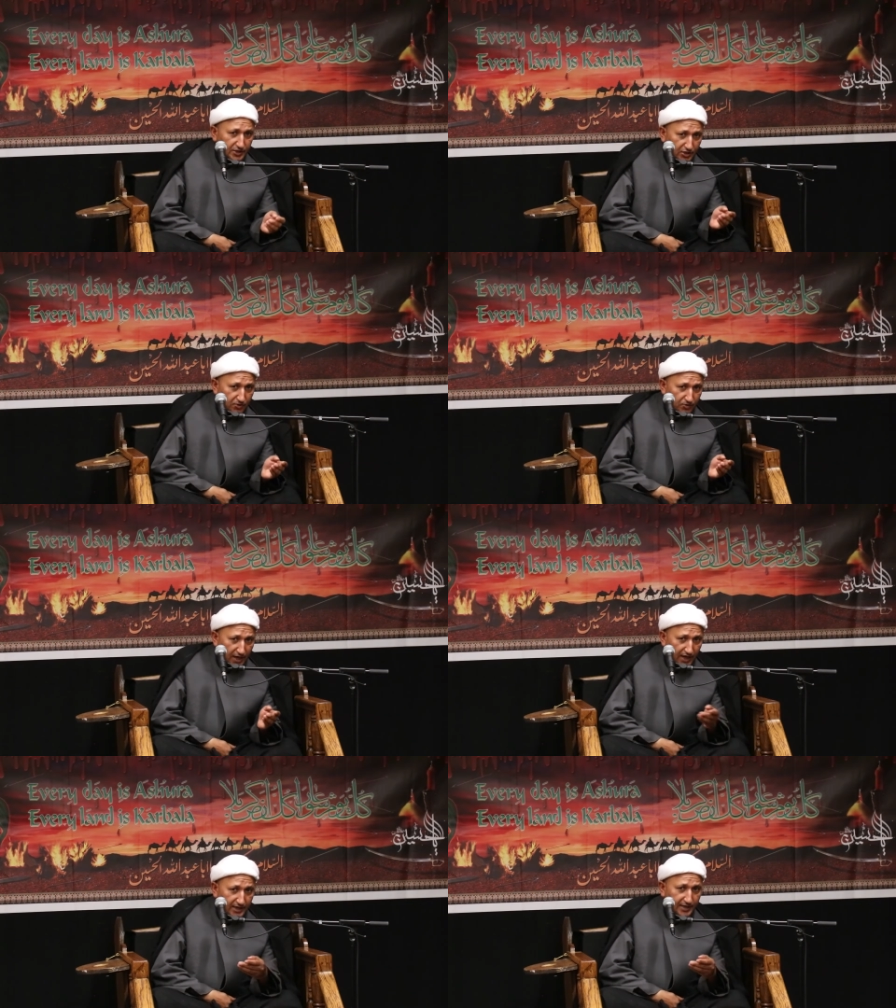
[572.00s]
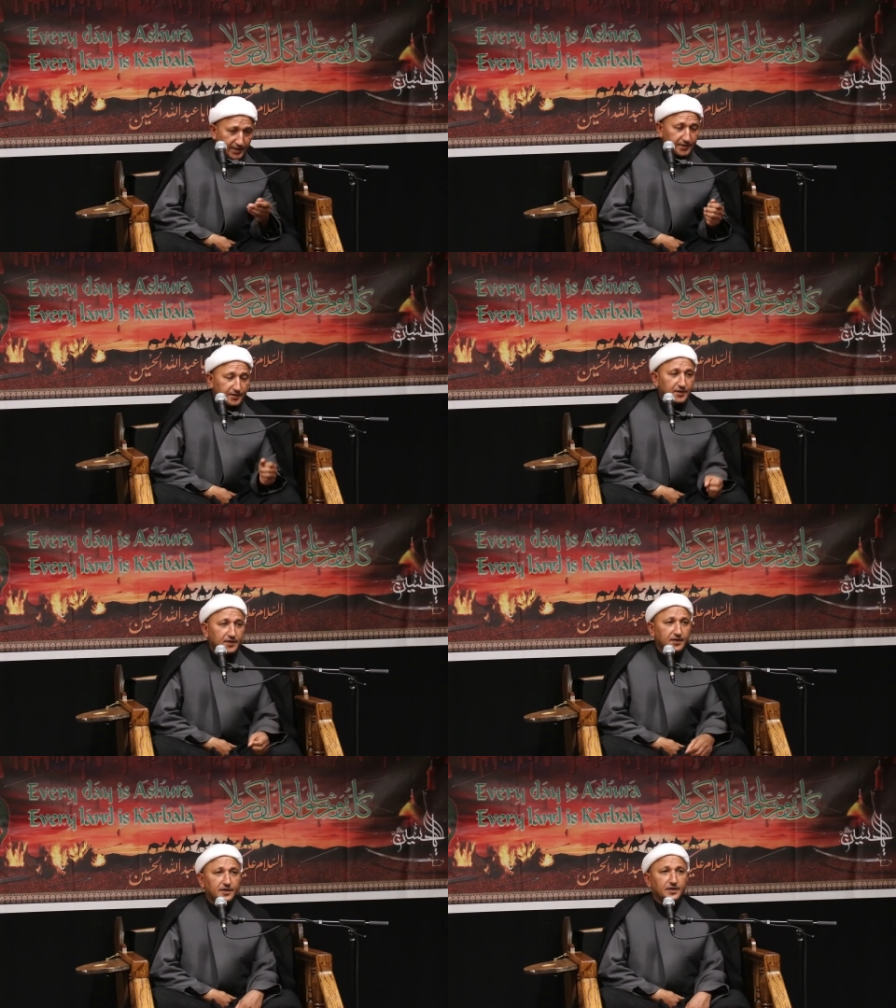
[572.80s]
نجد هناك
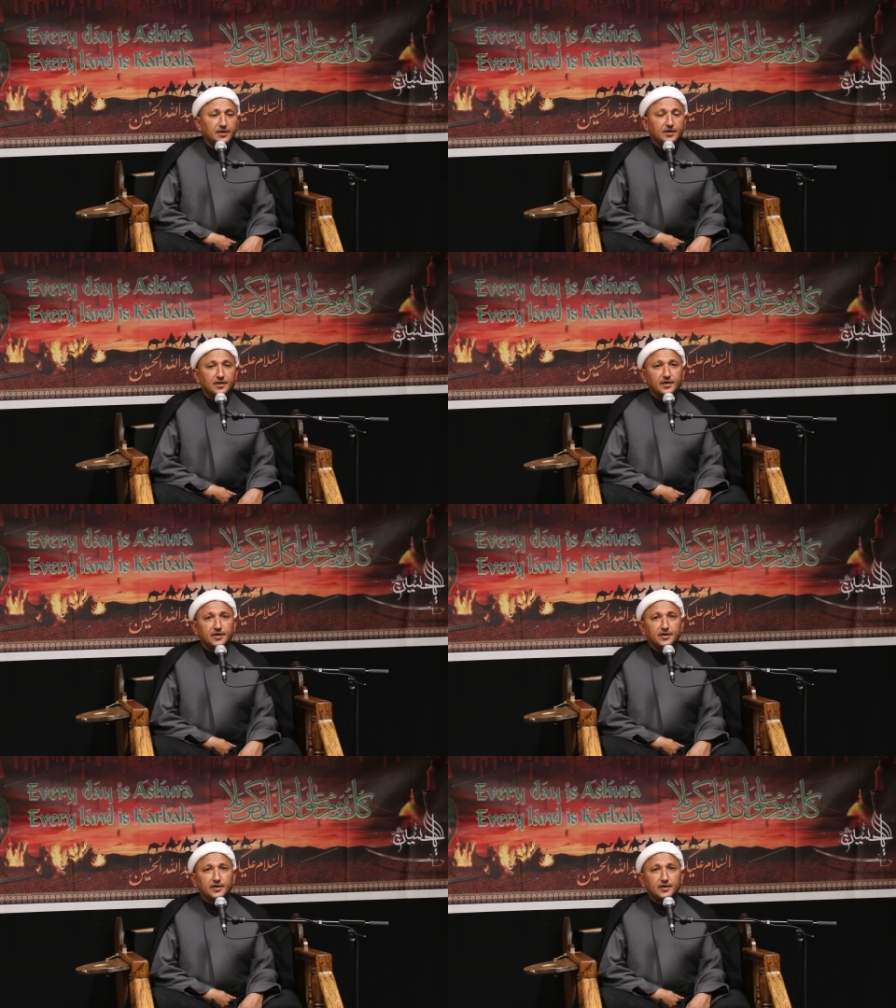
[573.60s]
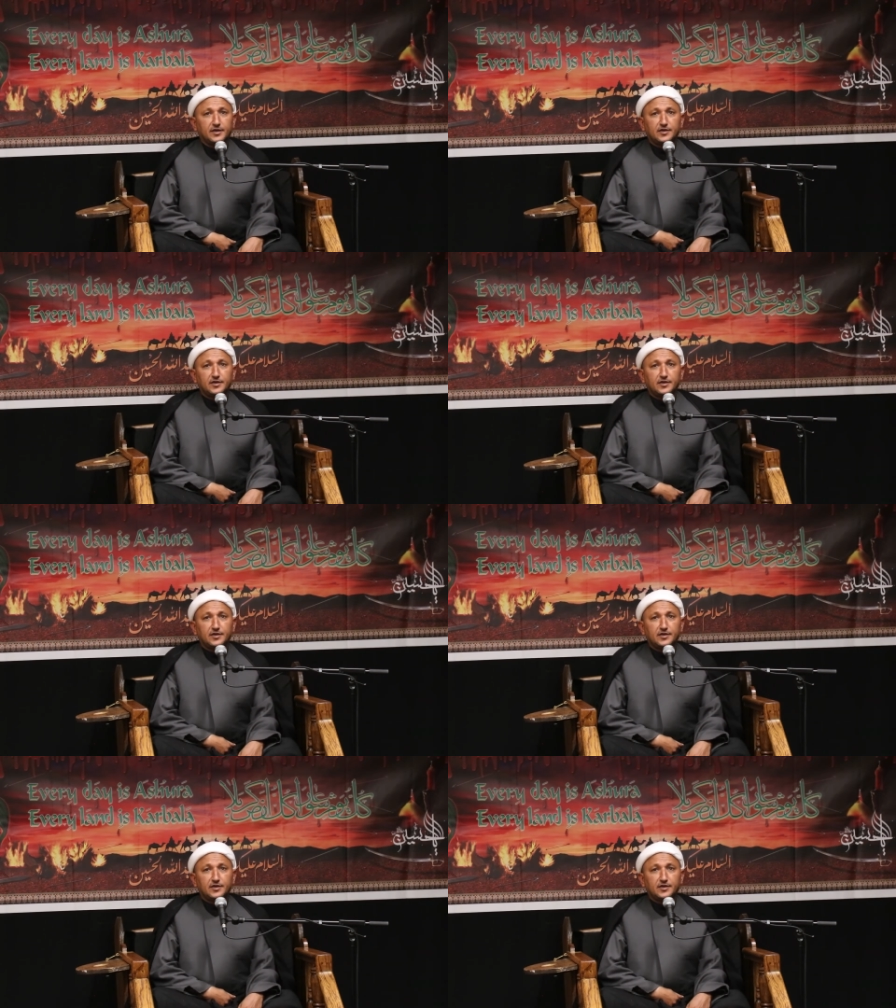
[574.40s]
آه،